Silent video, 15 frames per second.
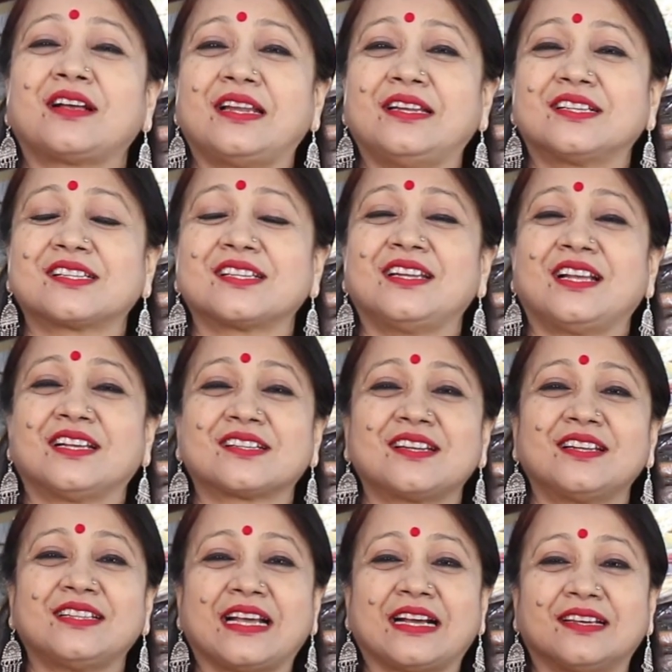কালেকশন
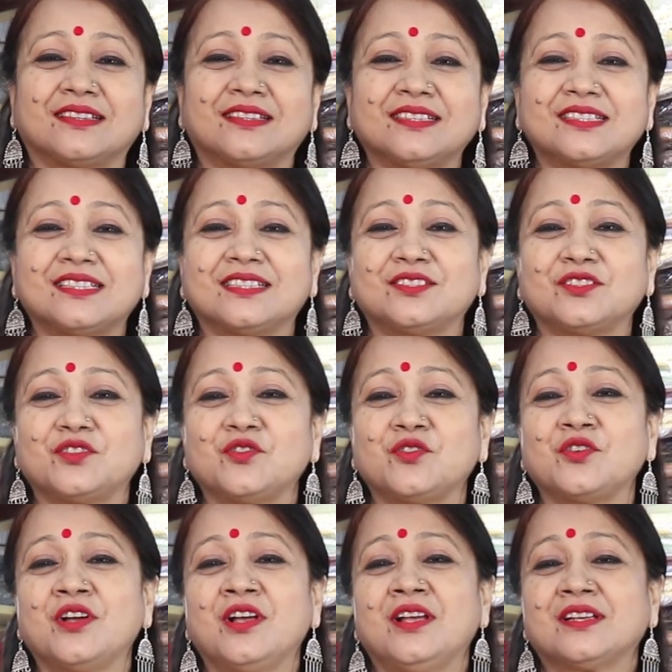আসলে দেখাতে সেই জন্য
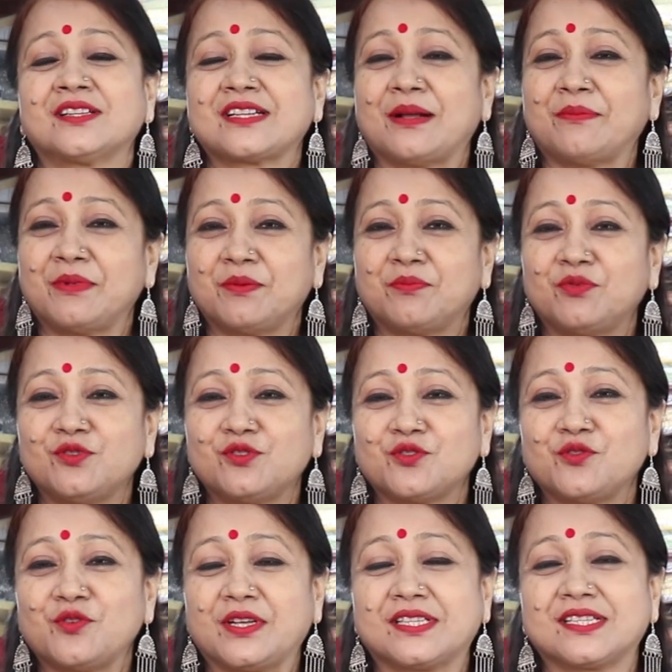সামনে
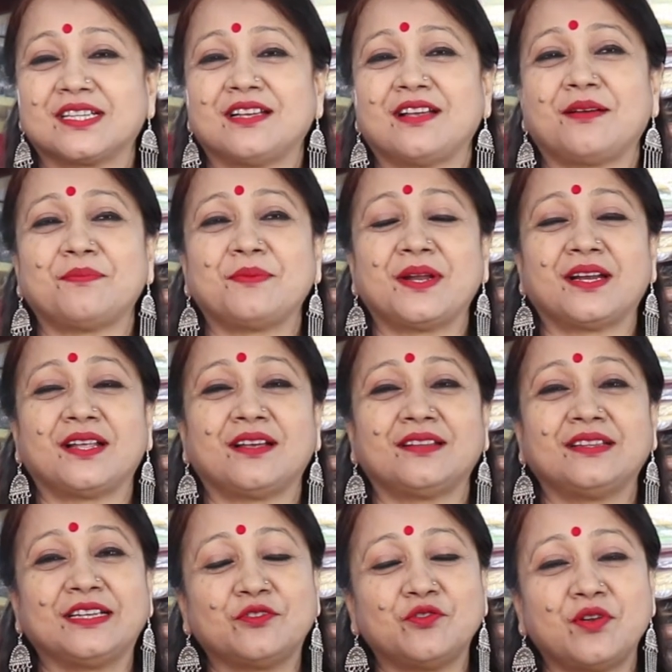পুজোও আছে আপনারা
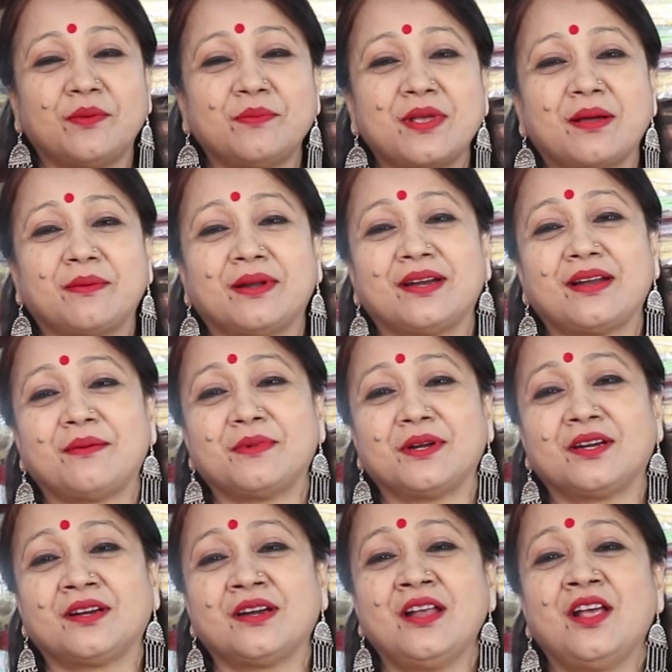দেখুন আমি আবার আমার
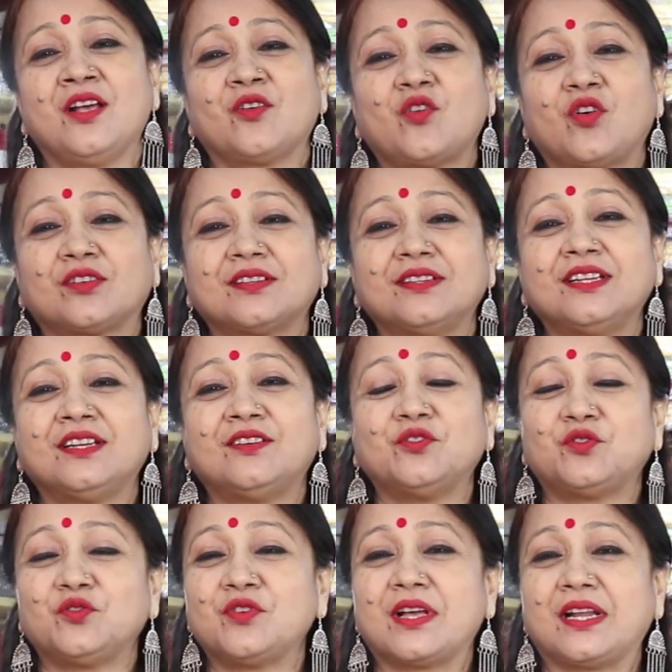কটনের
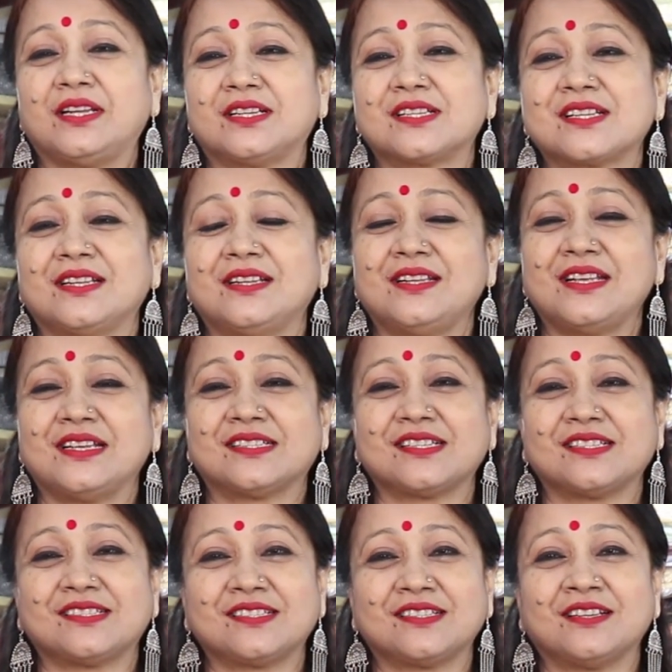নতুন কালেকশন নিয়ে
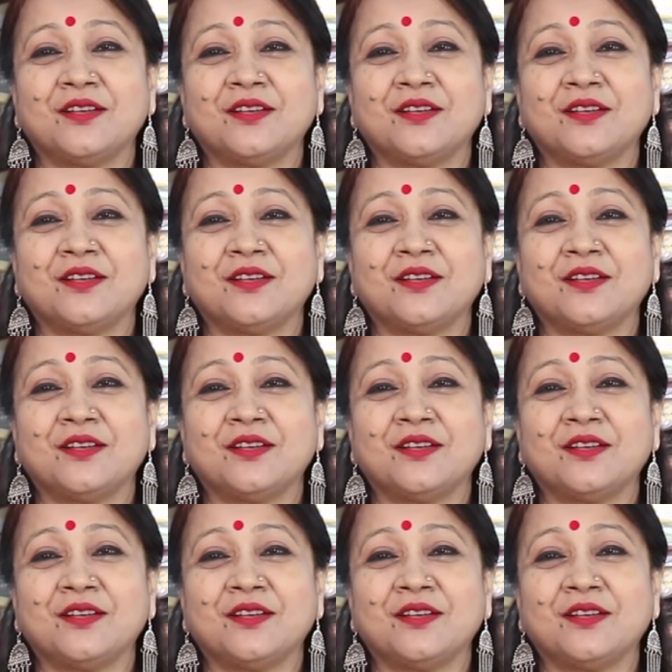এসেছি